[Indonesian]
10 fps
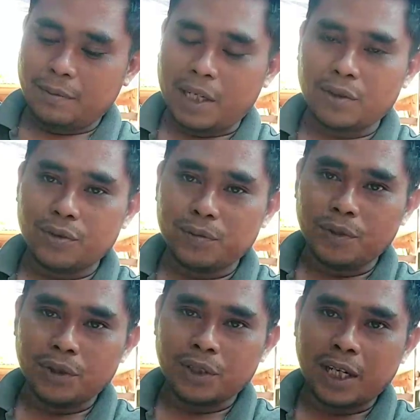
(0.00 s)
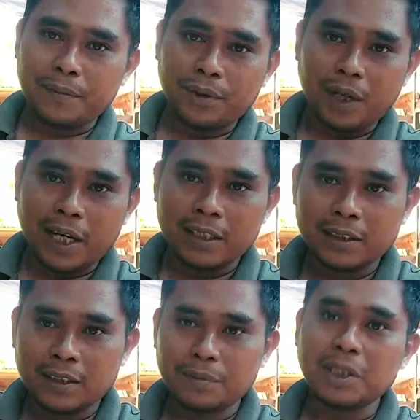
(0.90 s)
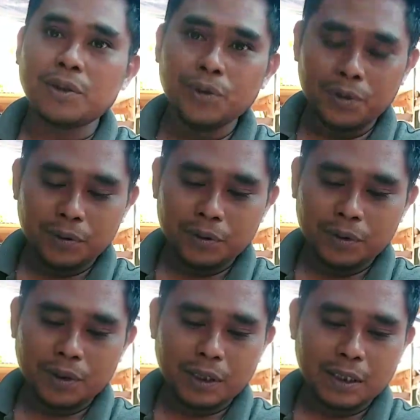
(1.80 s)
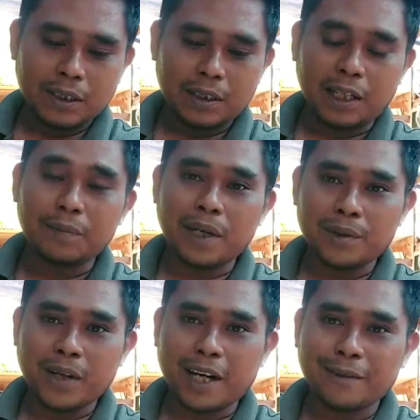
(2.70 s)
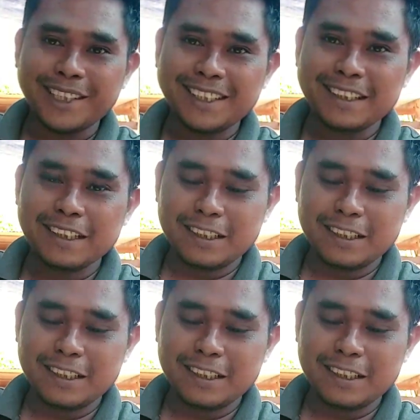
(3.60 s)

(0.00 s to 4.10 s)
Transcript: baru umur 6 bulan seminggu dan baru kawin